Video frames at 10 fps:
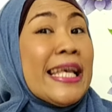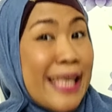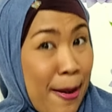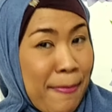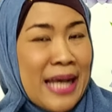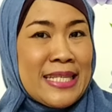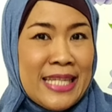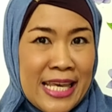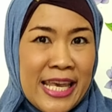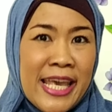Yang
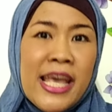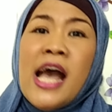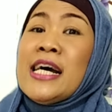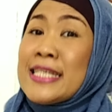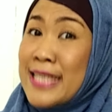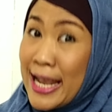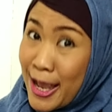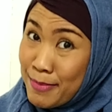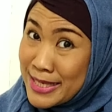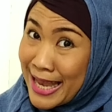pasti,
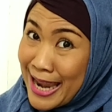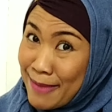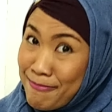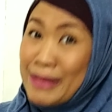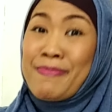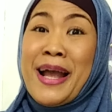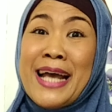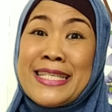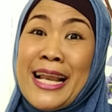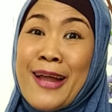saya bisa dapat
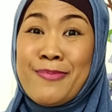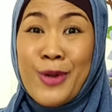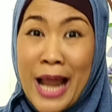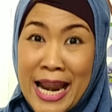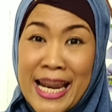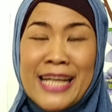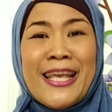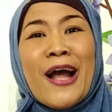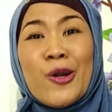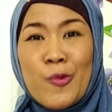penghasilan bulanan
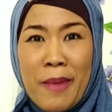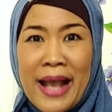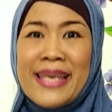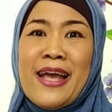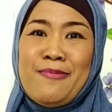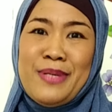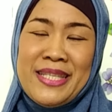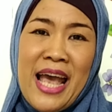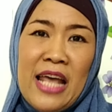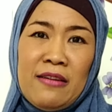yang lumayan
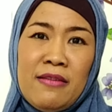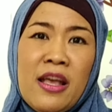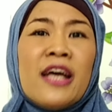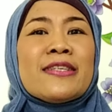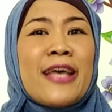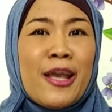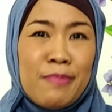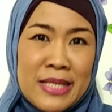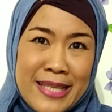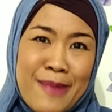besar. Saya
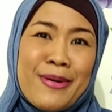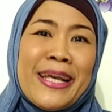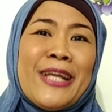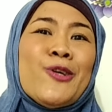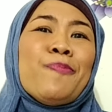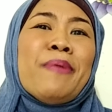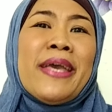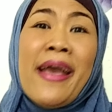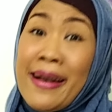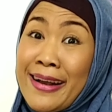bisa
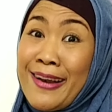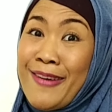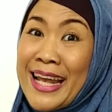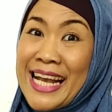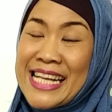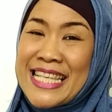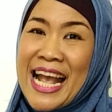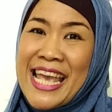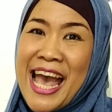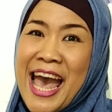menghidupi keluarga
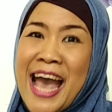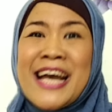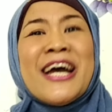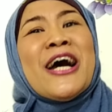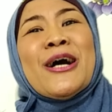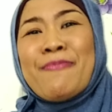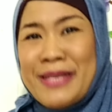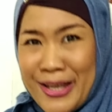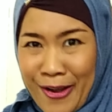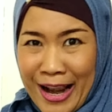saya,
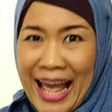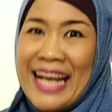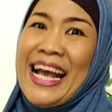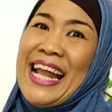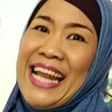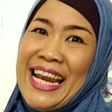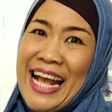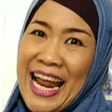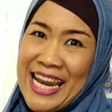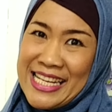menyekolahkan
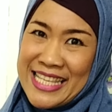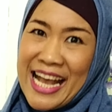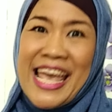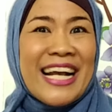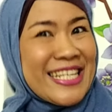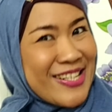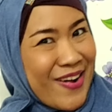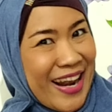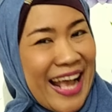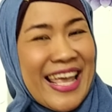anak-anak saya ke
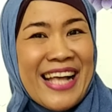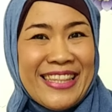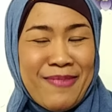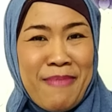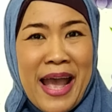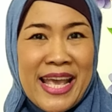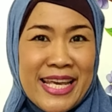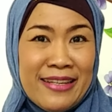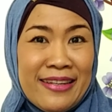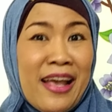sekolah yang terbaik,